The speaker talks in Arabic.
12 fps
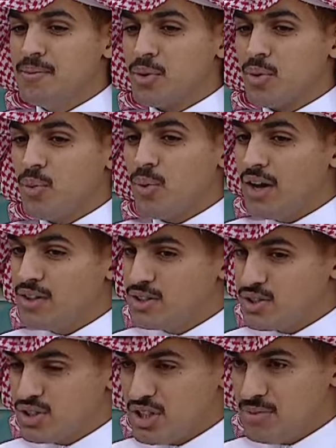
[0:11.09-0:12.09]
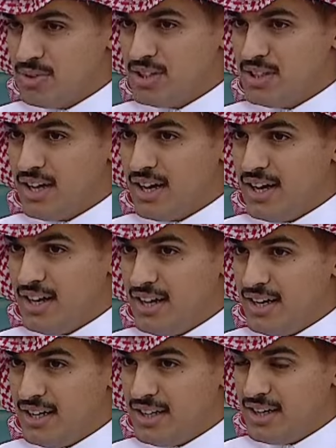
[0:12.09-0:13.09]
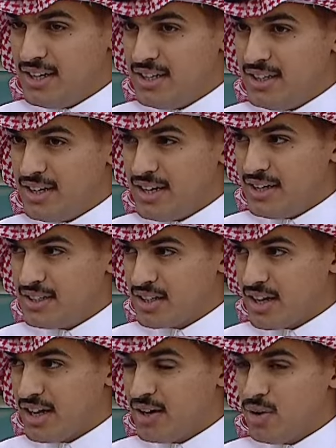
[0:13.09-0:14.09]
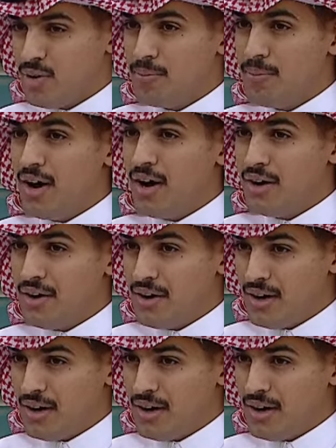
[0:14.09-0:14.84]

برواد السوشيال ميديا اللي اللي يعني كان لهم باع